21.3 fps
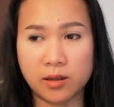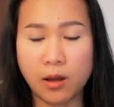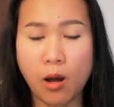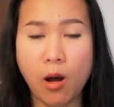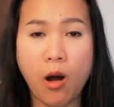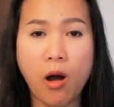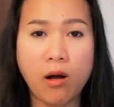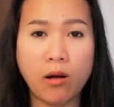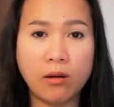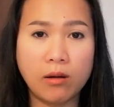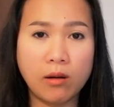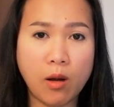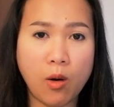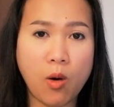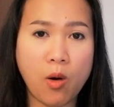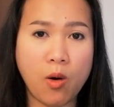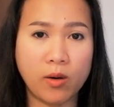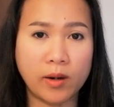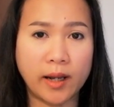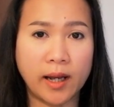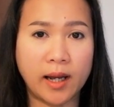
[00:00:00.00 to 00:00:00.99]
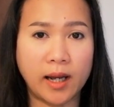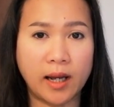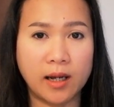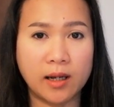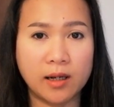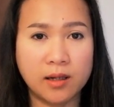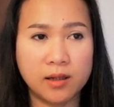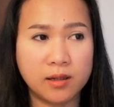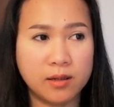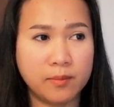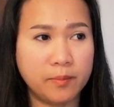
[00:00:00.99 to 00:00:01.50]
ท่องโลกนะคะ
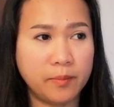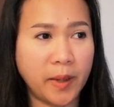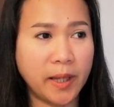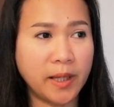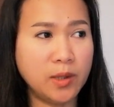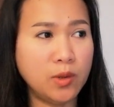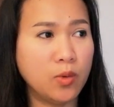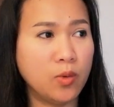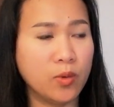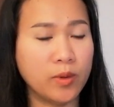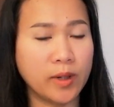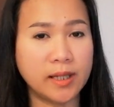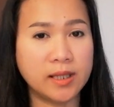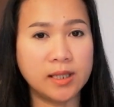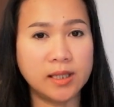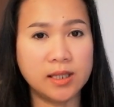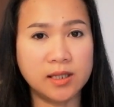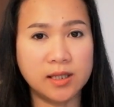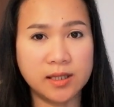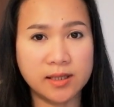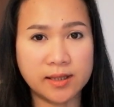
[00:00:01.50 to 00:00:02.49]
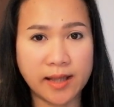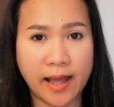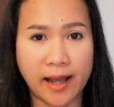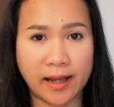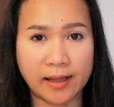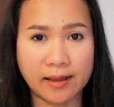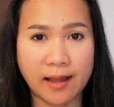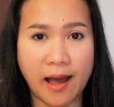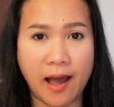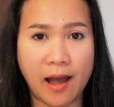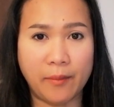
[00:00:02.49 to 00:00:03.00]
ไปอยู่ในที่ที่แต
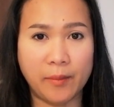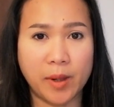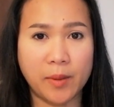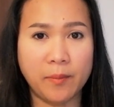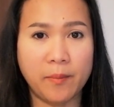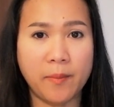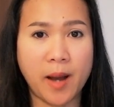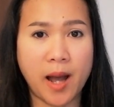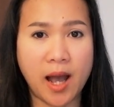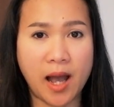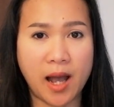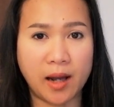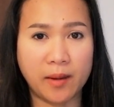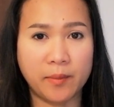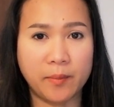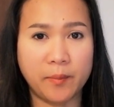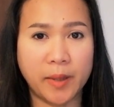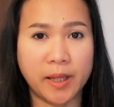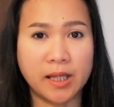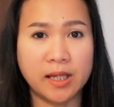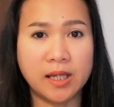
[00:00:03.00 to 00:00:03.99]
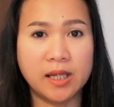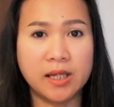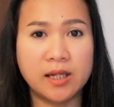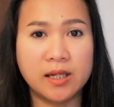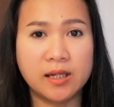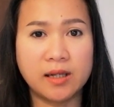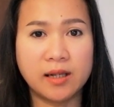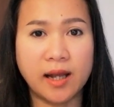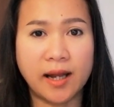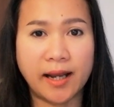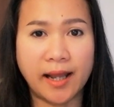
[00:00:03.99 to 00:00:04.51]
กต่างมาก ๆ ไปกิน
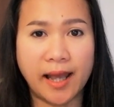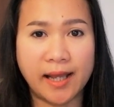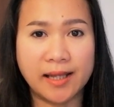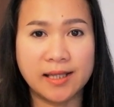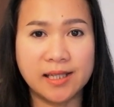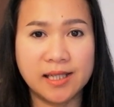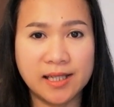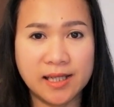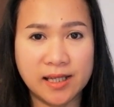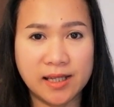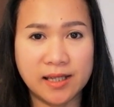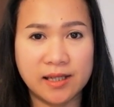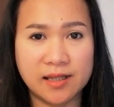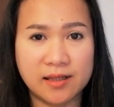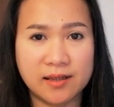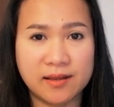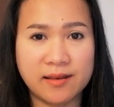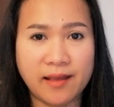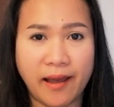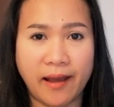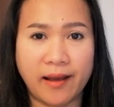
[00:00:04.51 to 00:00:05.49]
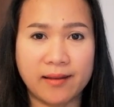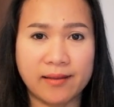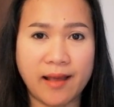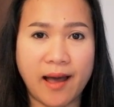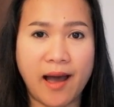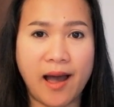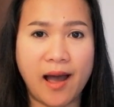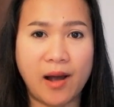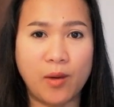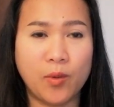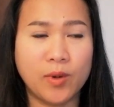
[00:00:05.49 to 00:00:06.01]
อะไรที่แตก
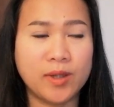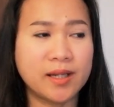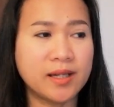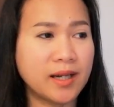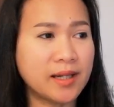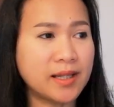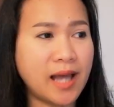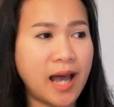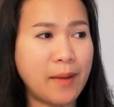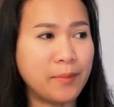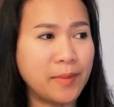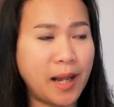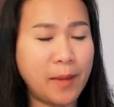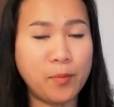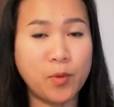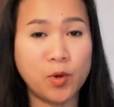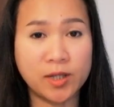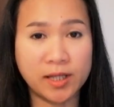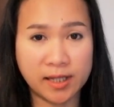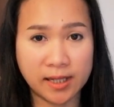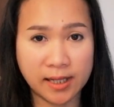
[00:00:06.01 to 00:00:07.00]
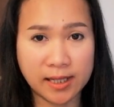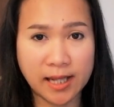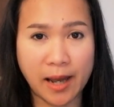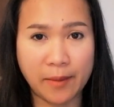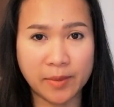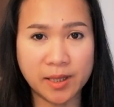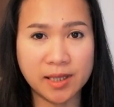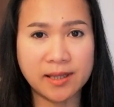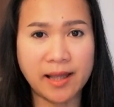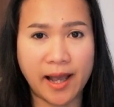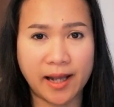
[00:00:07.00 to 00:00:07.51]
ต่างวัฒนธรรมรับวัฒนธรร
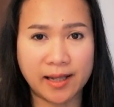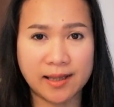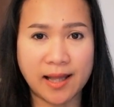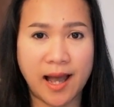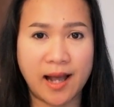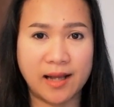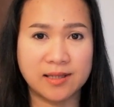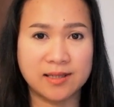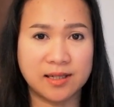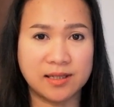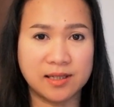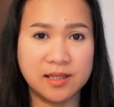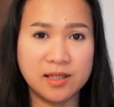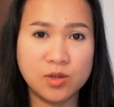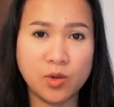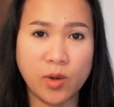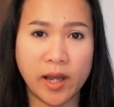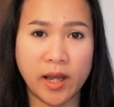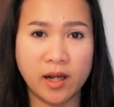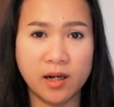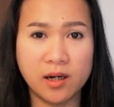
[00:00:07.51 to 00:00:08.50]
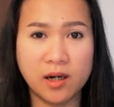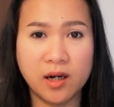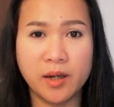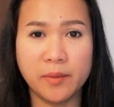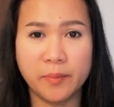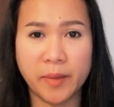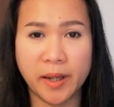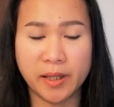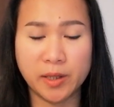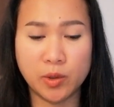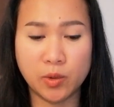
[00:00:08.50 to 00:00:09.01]
มที่แตกต่างจากที่ตัวเองเคย
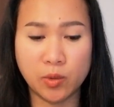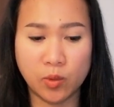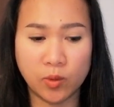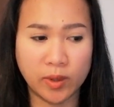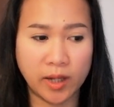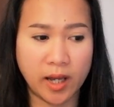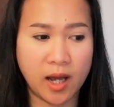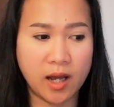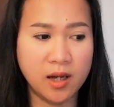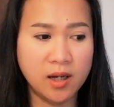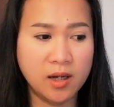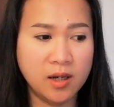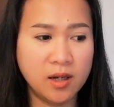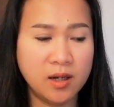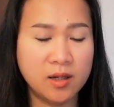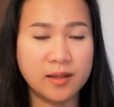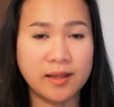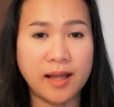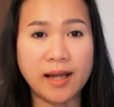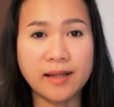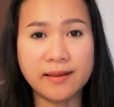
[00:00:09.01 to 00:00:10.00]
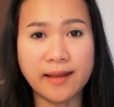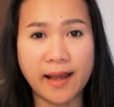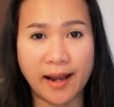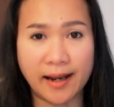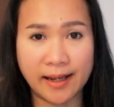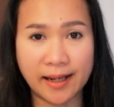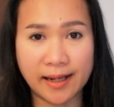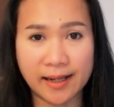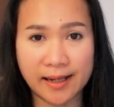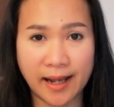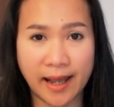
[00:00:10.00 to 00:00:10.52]
เป็นอยู่เนี่ยตั้งแต่
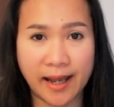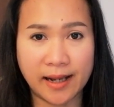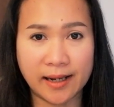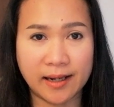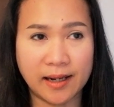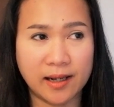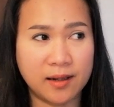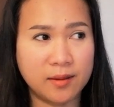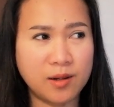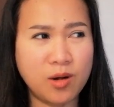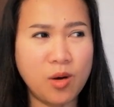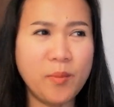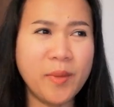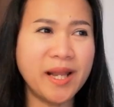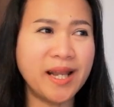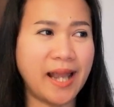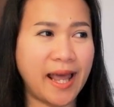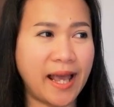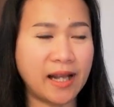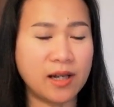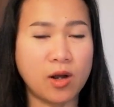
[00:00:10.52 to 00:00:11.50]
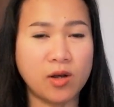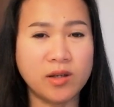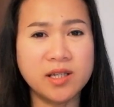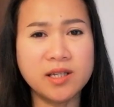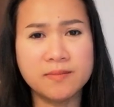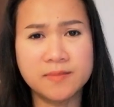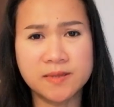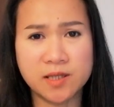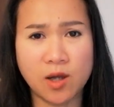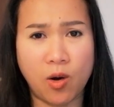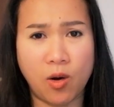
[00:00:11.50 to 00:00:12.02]
เล็ก ๆ ก็ไม่เล็กเนาะ
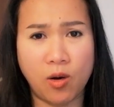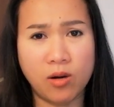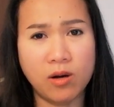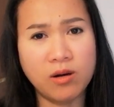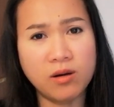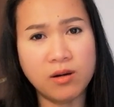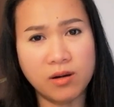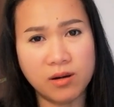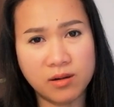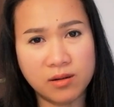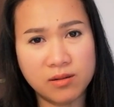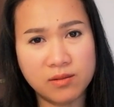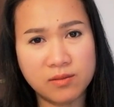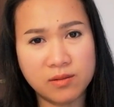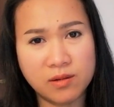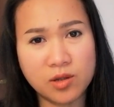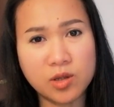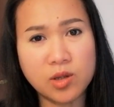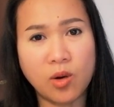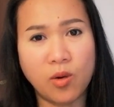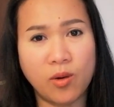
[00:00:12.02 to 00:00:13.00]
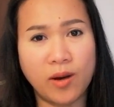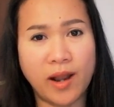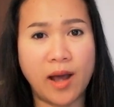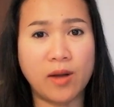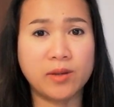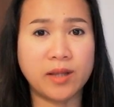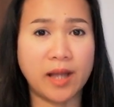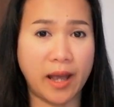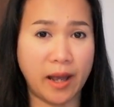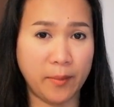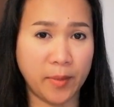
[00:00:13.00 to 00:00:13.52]
ยี่บสองก็ก็โตแล้ว
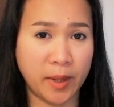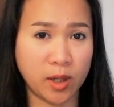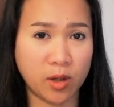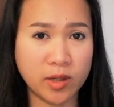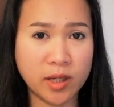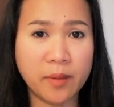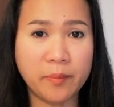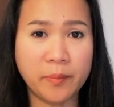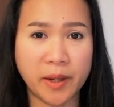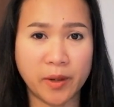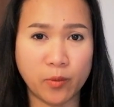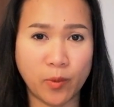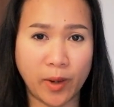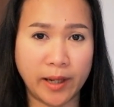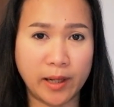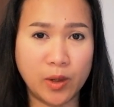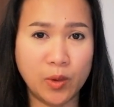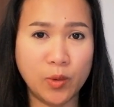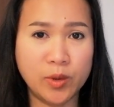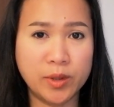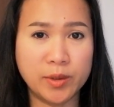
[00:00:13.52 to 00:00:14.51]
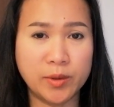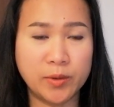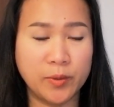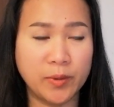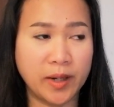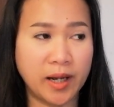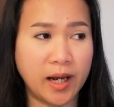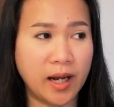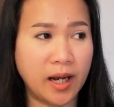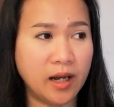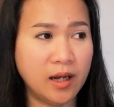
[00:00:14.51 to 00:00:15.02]
แต่มันก็ยังเป็นวัยรุ่นอยู่
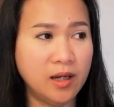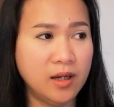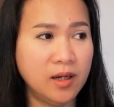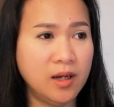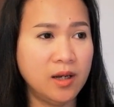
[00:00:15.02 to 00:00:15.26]
นะคะ